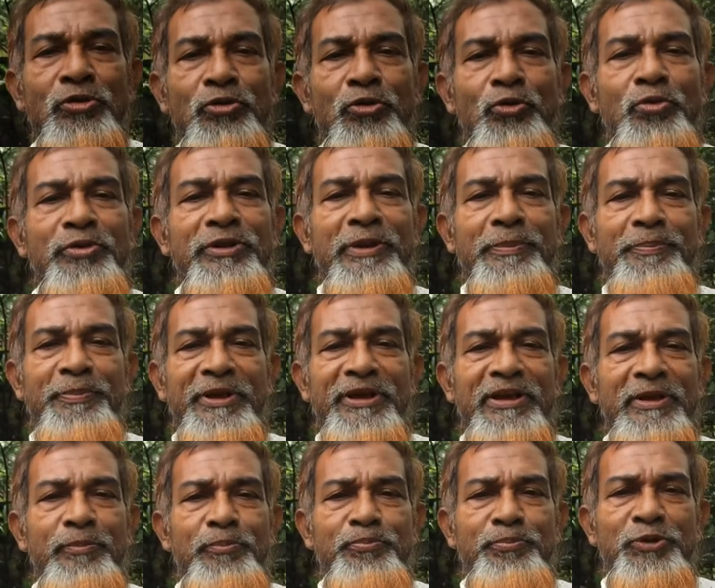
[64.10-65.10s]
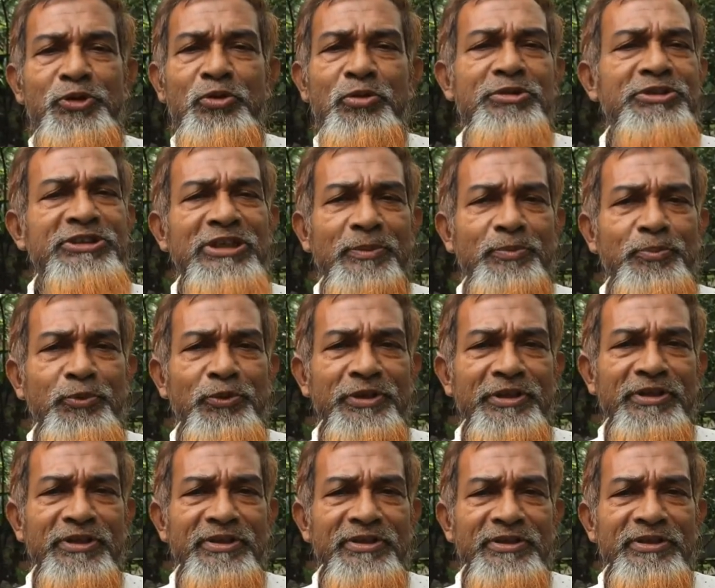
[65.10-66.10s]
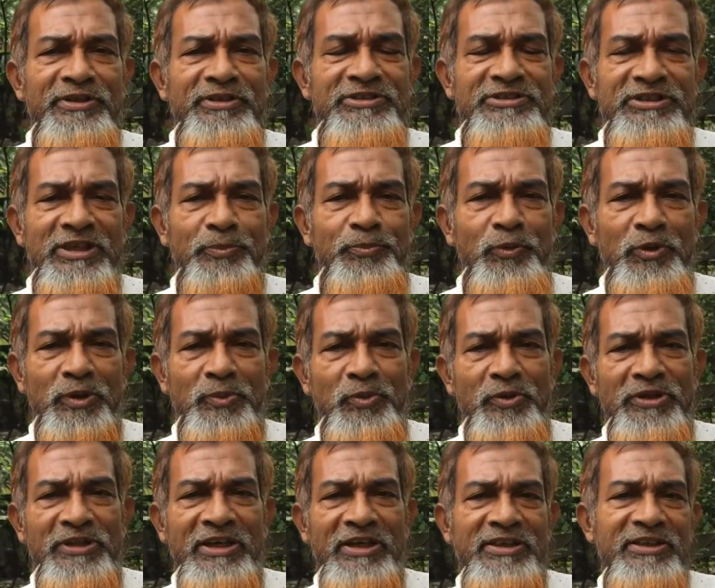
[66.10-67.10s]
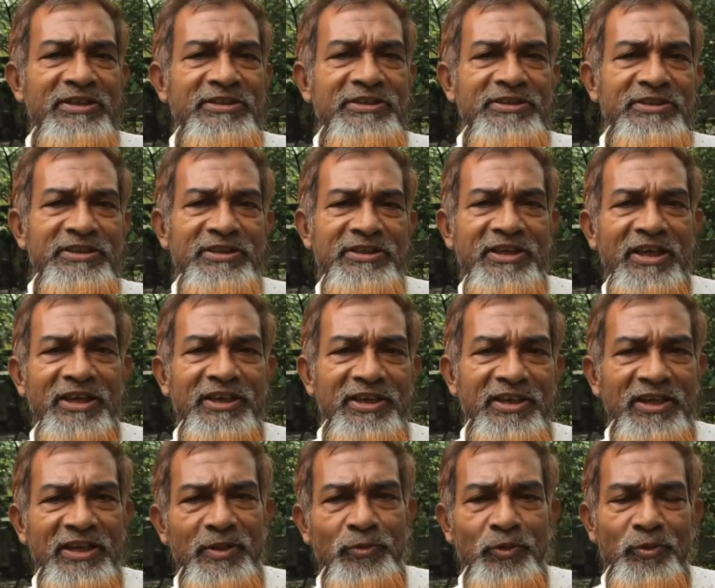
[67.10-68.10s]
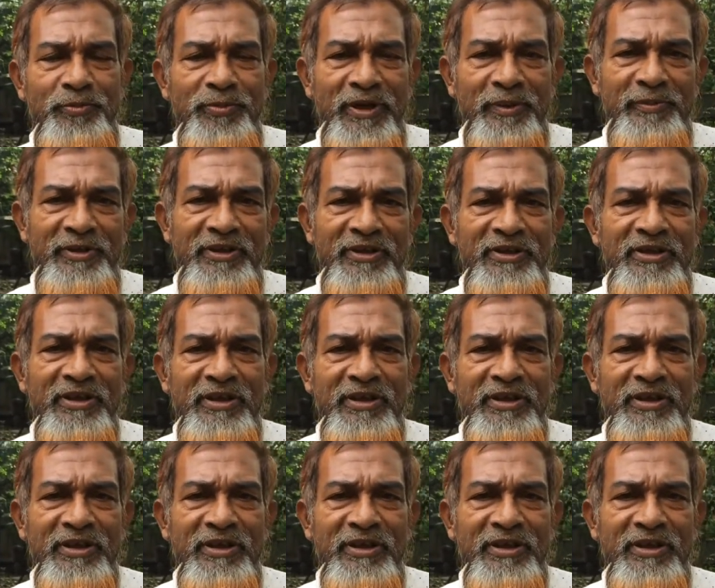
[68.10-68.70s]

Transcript: তখন এই পেটে ভীষণ চাপ পড়ে চাপ পড়ার ফলে দেখা যাচ্ছে কি ডাইনে এবং বামে